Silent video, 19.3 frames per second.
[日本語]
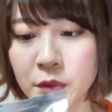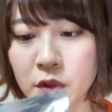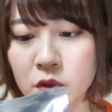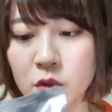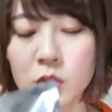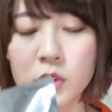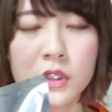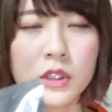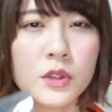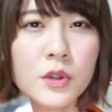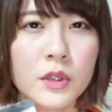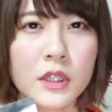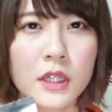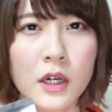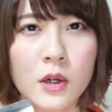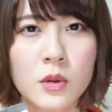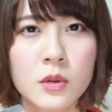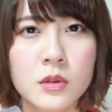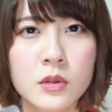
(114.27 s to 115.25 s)
そう匂い
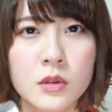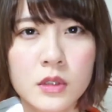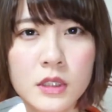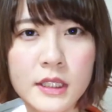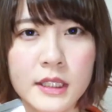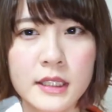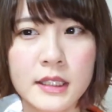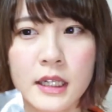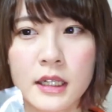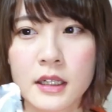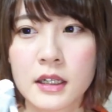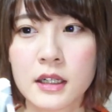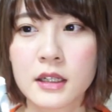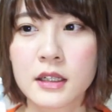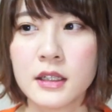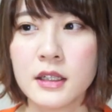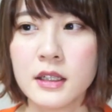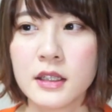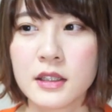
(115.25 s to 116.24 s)
が本当になん
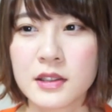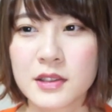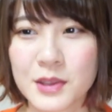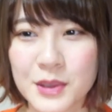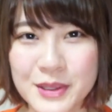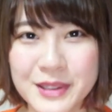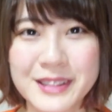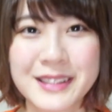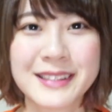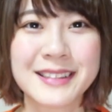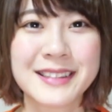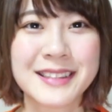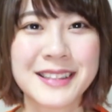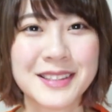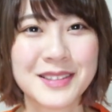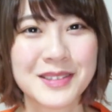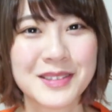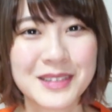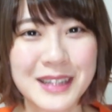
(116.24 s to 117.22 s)
か女子っ
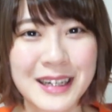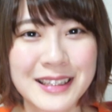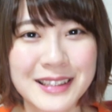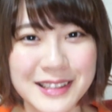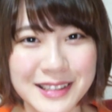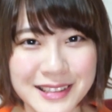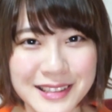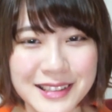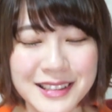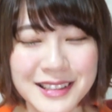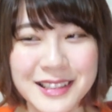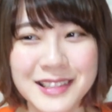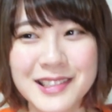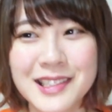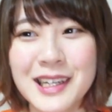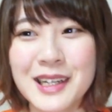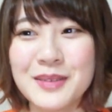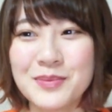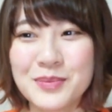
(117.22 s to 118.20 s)
ていう感じで
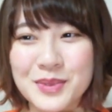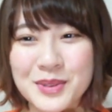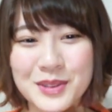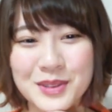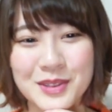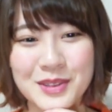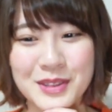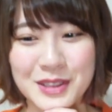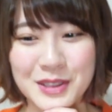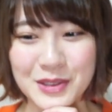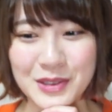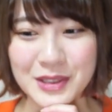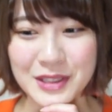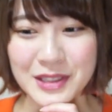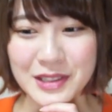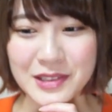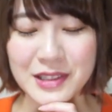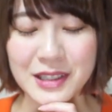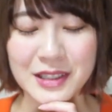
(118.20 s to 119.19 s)
シャンプーの匂
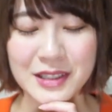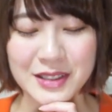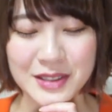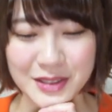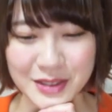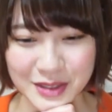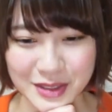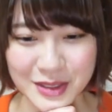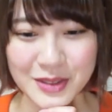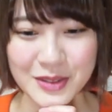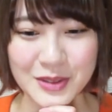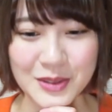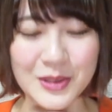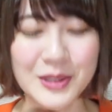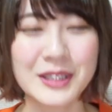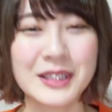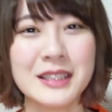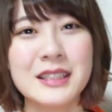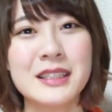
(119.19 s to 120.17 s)
いにしたらすっ
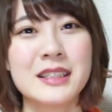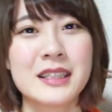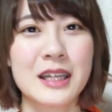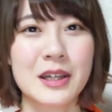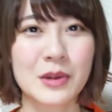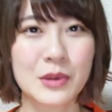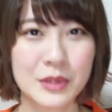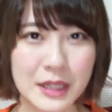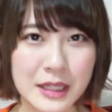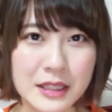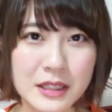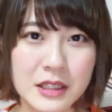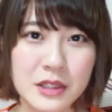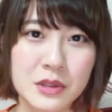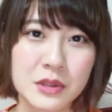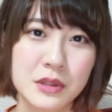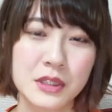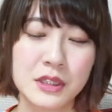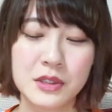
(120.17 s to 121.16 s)
ごいいいだろうなっ
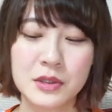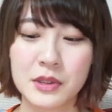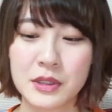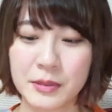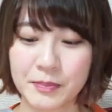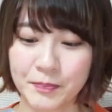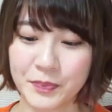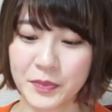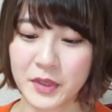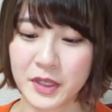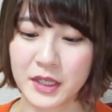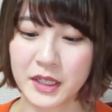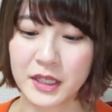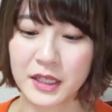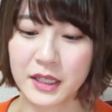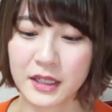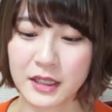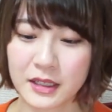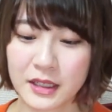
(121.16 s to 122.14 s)
ていう匂い
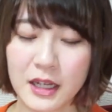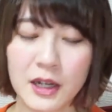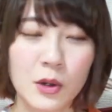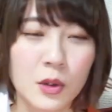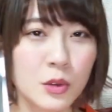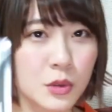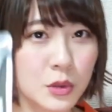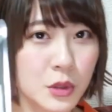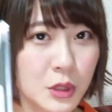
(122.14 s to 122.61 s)
が本